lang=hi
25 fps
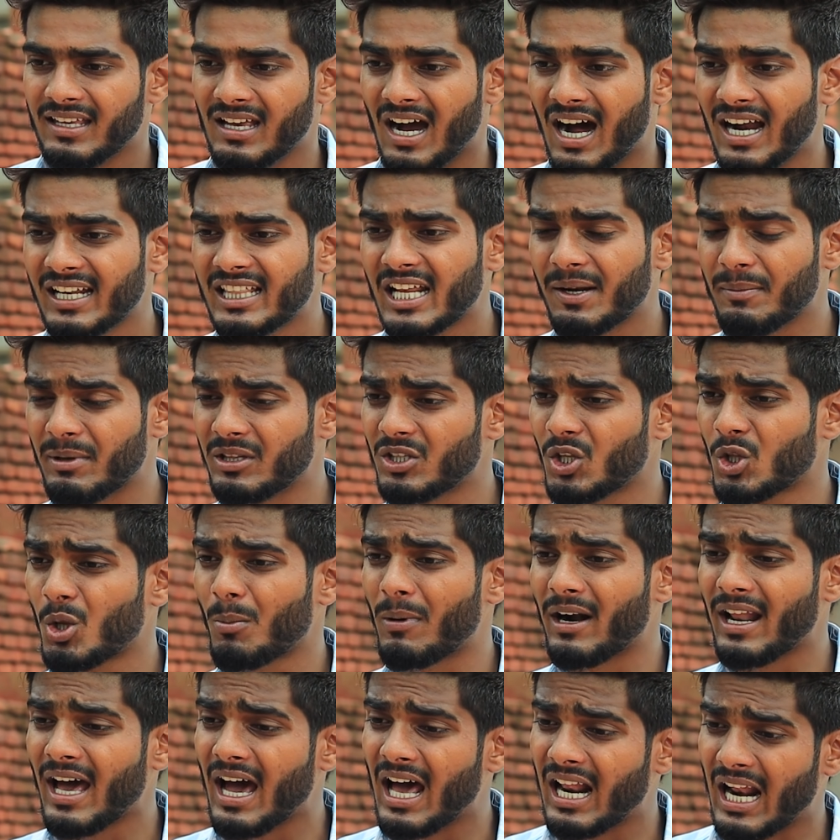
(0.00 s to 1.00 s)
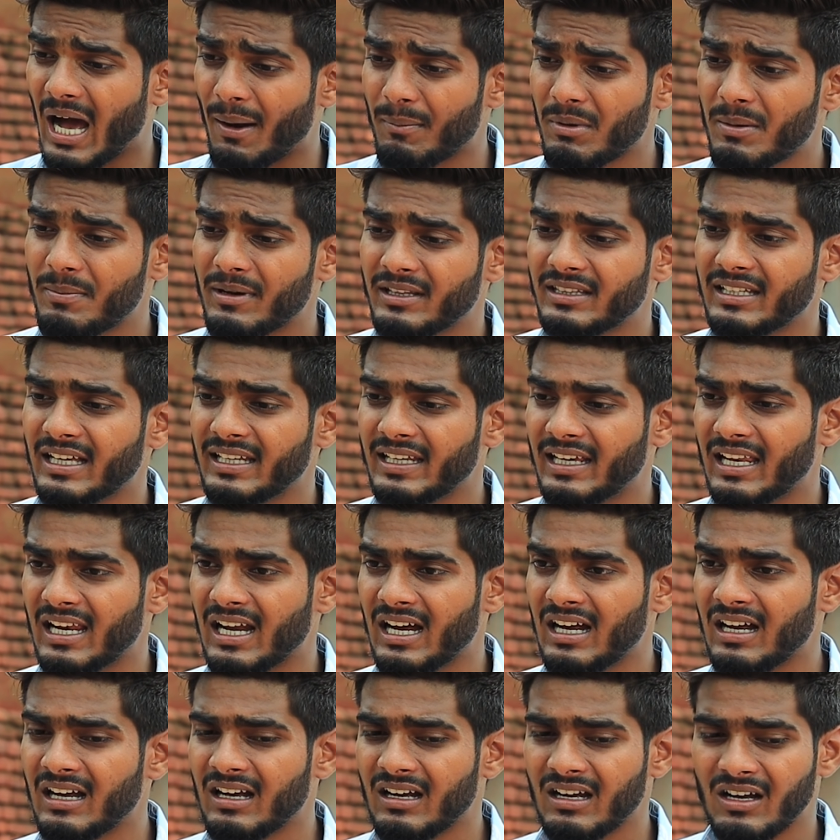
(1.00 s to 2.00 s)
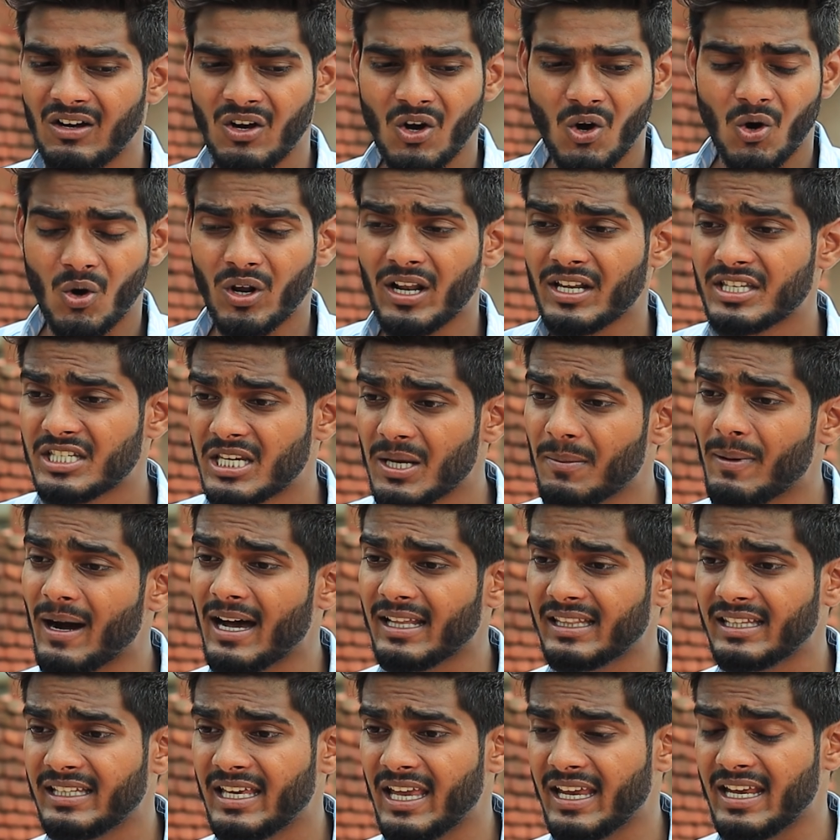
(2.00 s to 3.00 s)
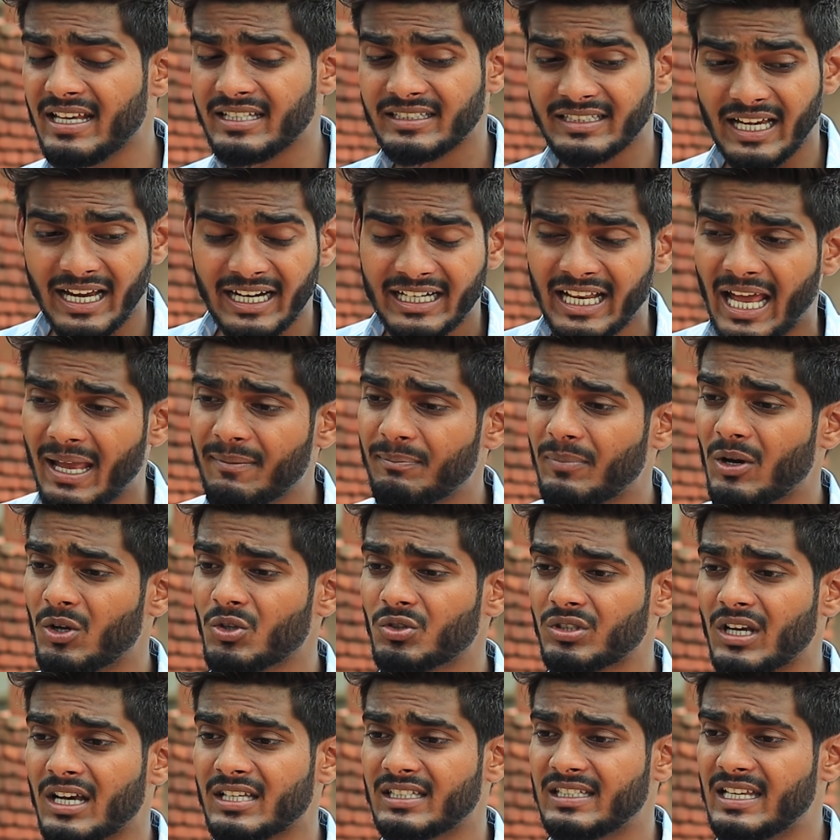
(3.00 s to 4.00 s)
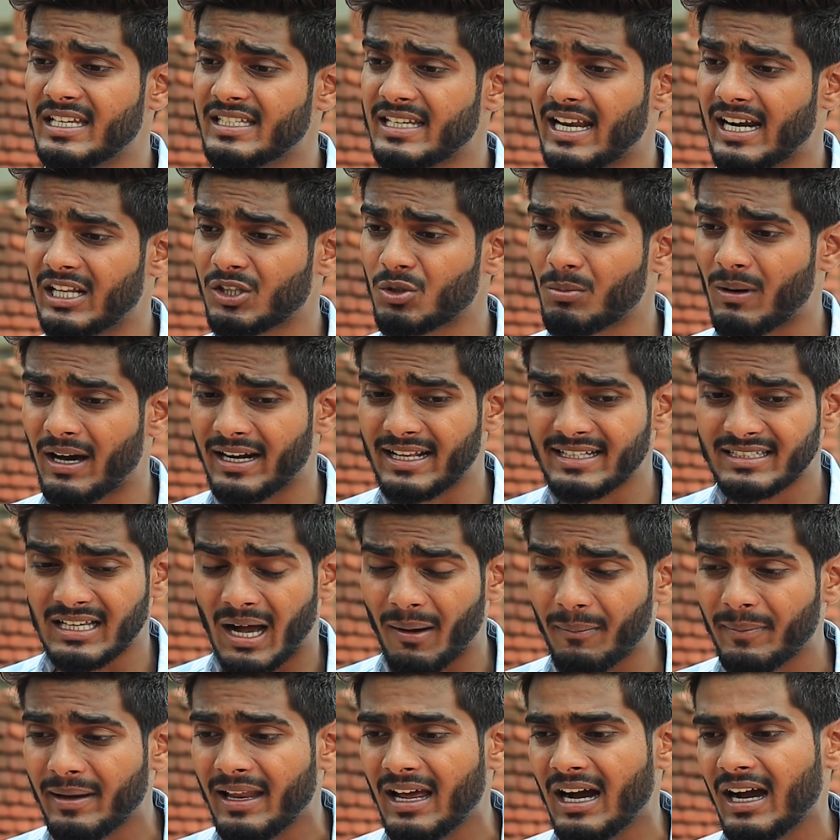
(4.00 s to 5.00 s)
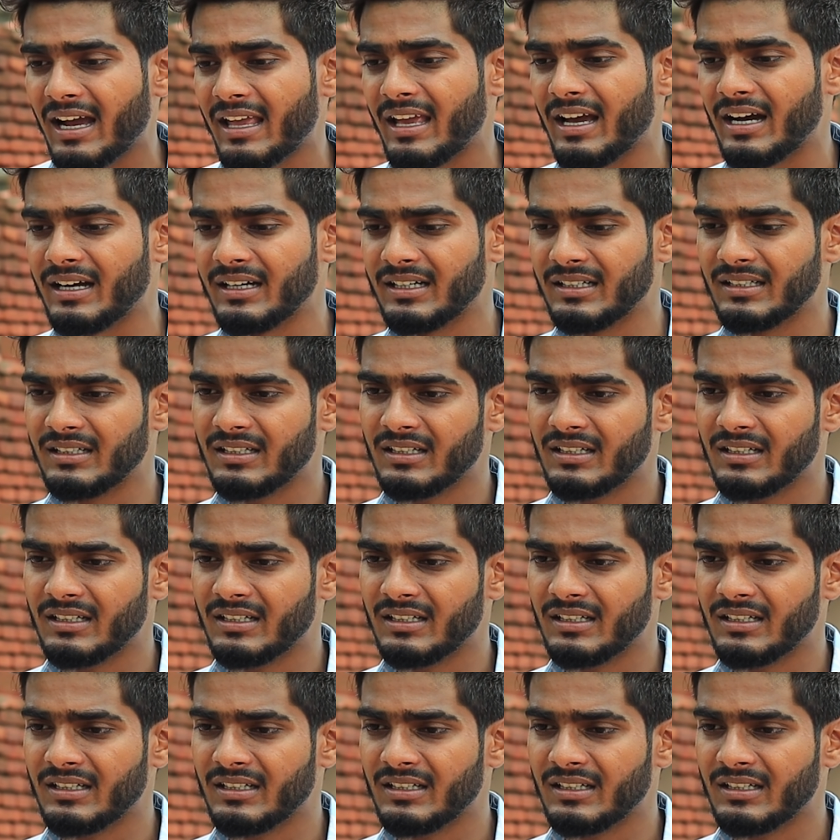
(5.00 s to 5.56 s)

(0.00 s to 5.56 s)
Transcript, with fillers: यार धर्मेंद्र तो बड़ा हरामी बंदा निकला और अच्छी बात यह कि सही टाइम पे उसका असली चेहरा तुम्हारे सामने आ गया